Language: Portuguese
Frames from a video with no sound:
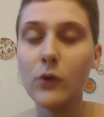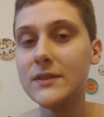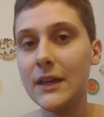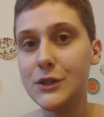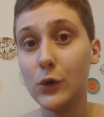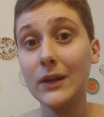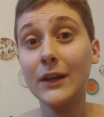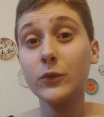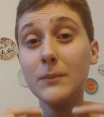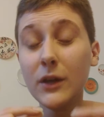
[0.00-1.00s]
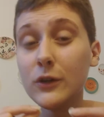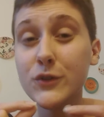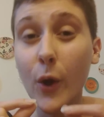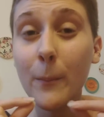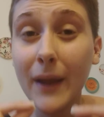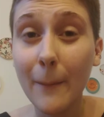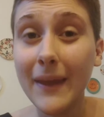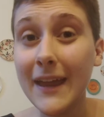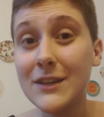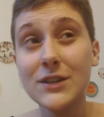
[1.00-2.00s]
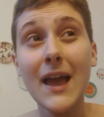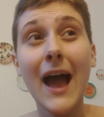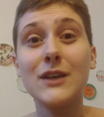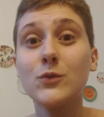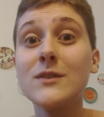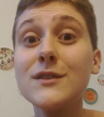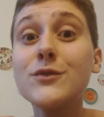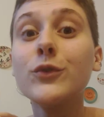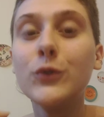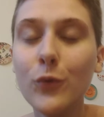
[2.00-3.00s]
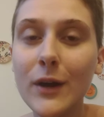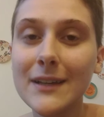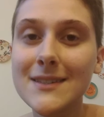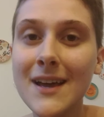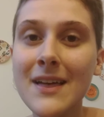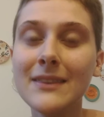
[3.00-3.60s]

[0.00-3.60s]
ou seja, olhando microscopicamente as suas estruturas,